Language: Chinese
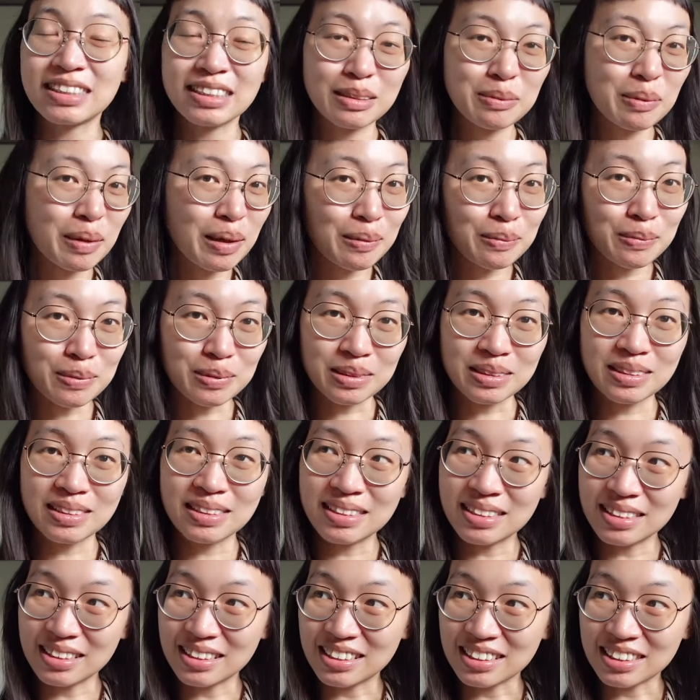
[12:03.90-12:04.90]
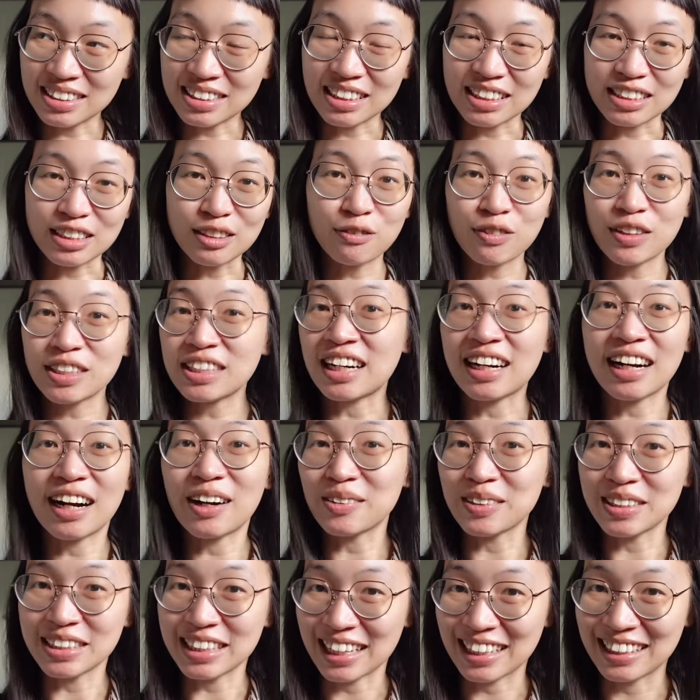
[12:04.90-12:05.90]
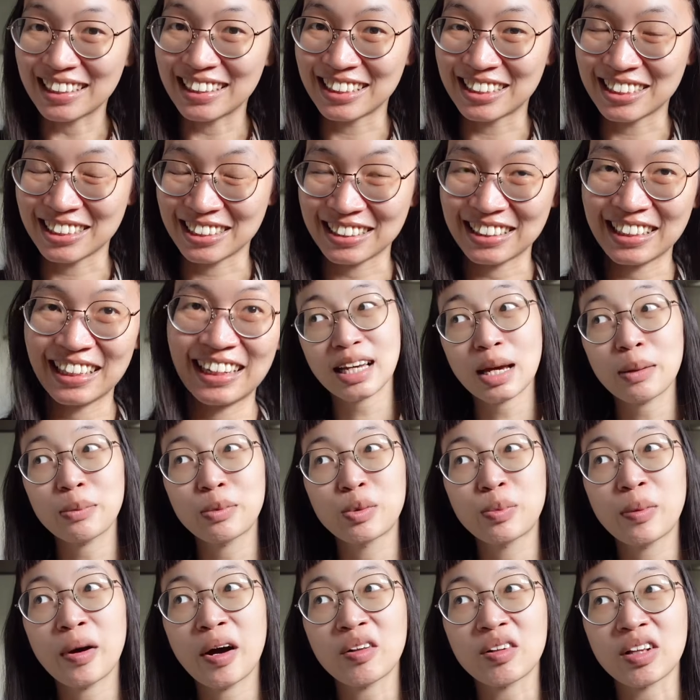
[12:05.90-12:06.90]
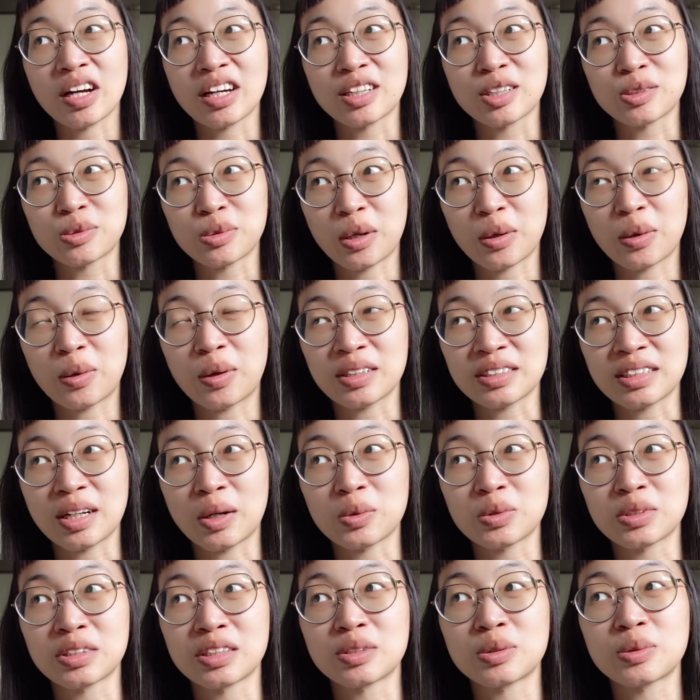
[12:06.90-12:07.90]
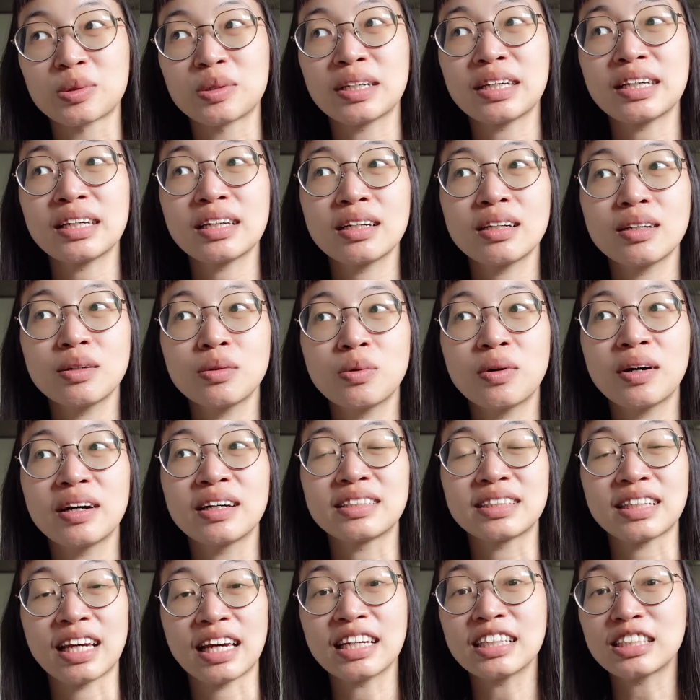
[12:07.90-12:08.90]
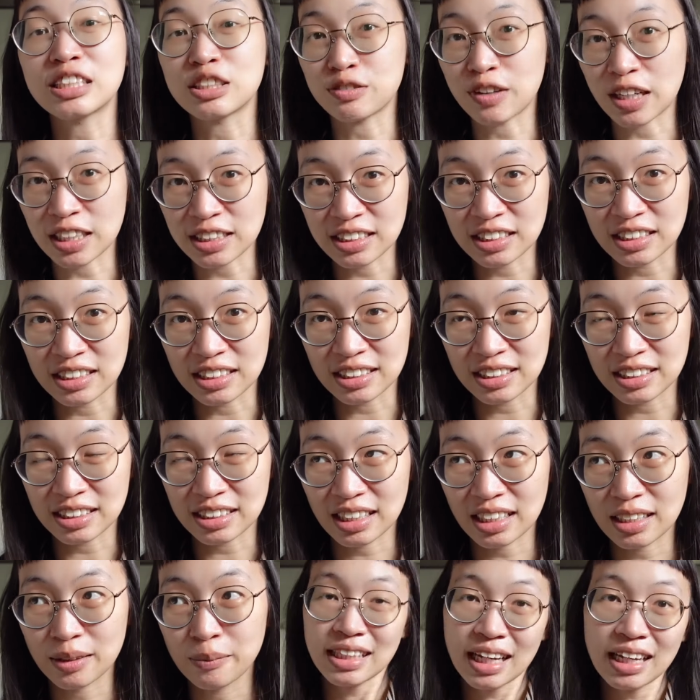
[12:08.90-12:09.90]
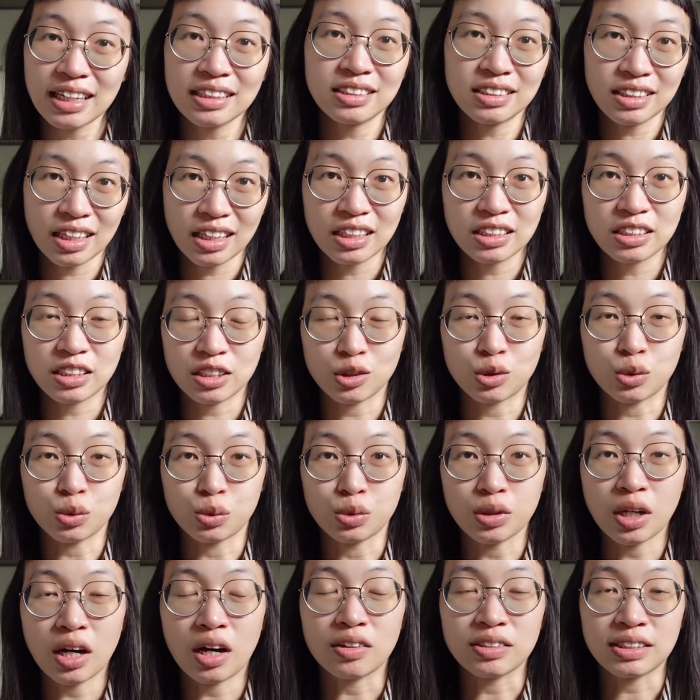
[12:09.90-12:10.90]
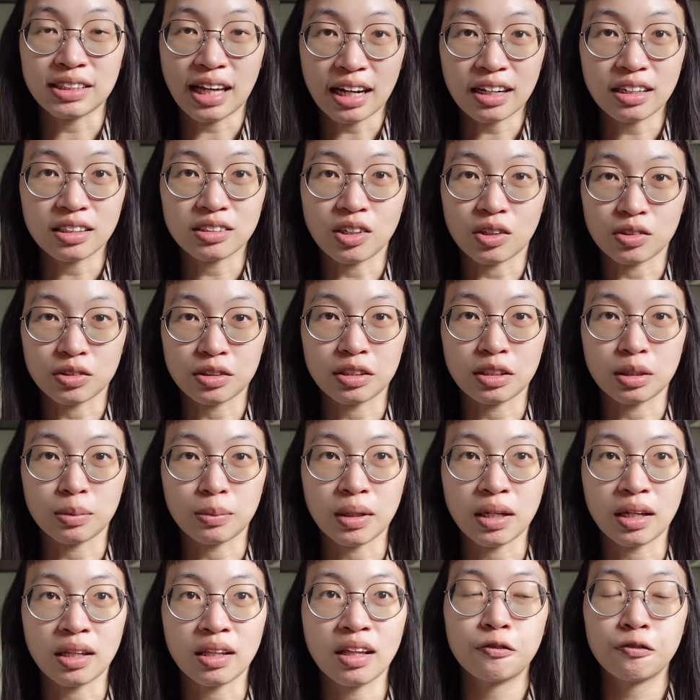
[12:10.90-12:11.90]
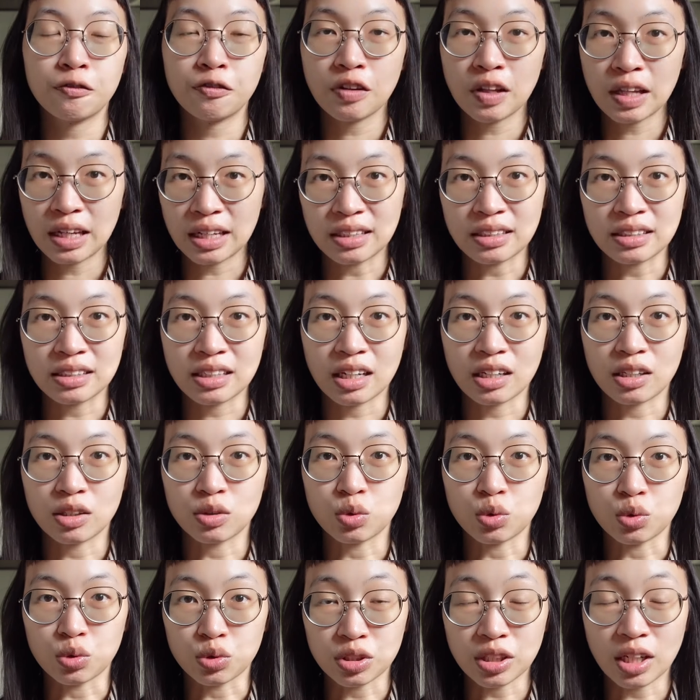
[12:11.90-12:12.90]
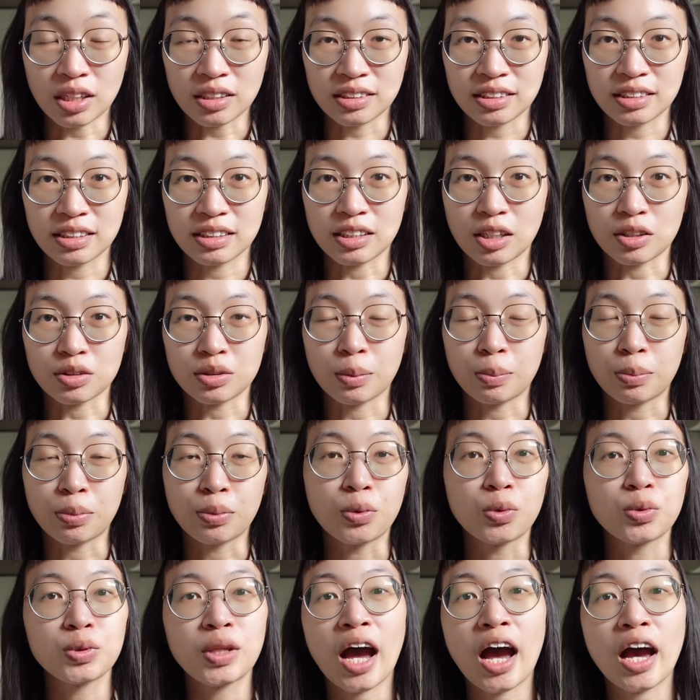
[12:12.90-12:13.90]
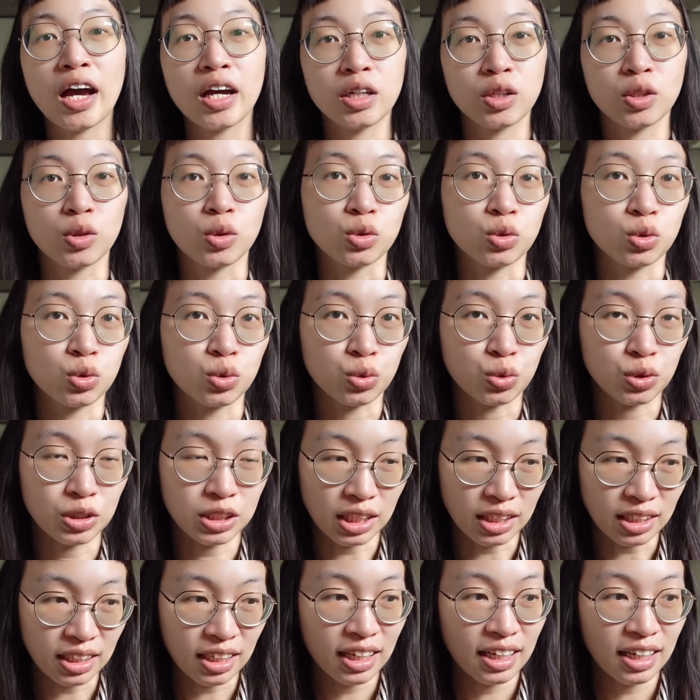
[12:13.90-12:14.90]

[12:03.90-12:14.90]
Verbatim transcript: 即便不是四颗星，也是非常高的三颗星。在不爆雷的状况下，我只能说，因为前一集发生的事情，在这一集主要三个角色里面，Flynn 这个女上司的角色不太有出现，